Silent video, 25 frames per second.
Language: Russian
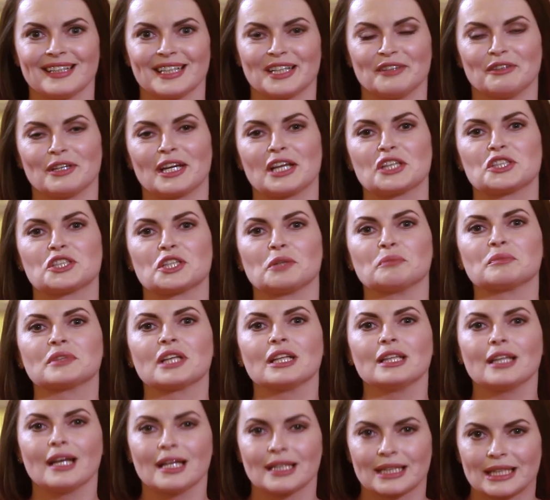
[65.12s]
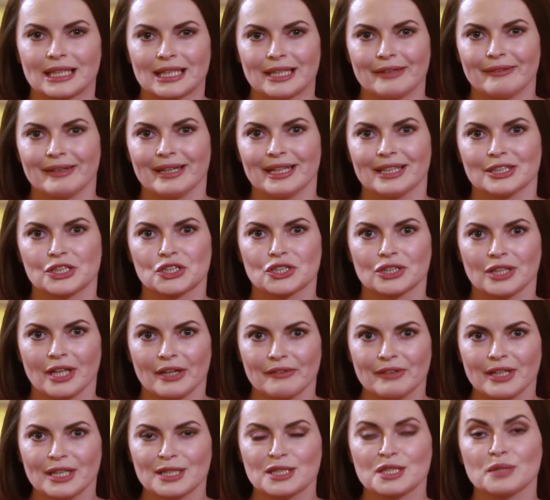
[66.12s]
Говорят, чем талантливее
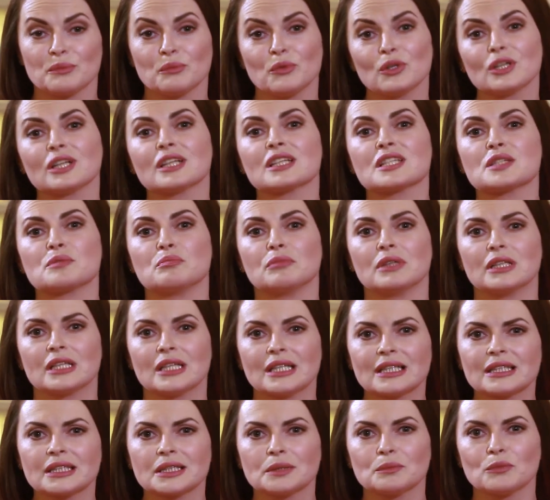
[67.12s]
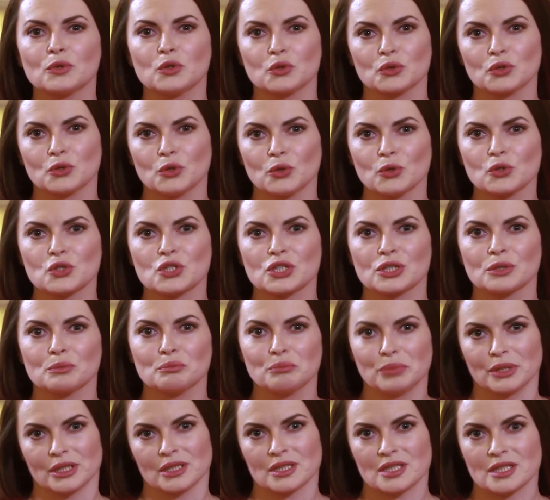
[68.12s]
человек, тем более смиренным он должен
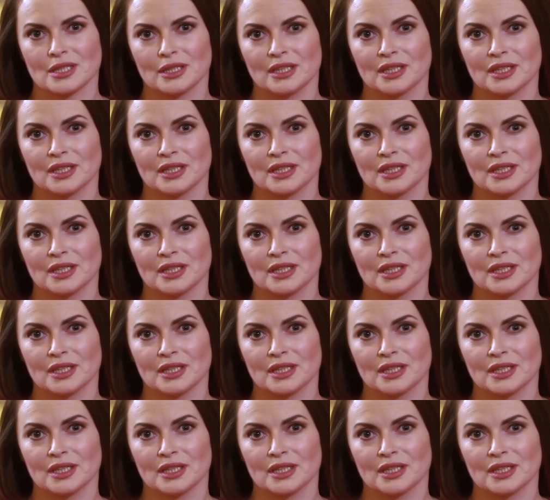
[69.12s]
быть.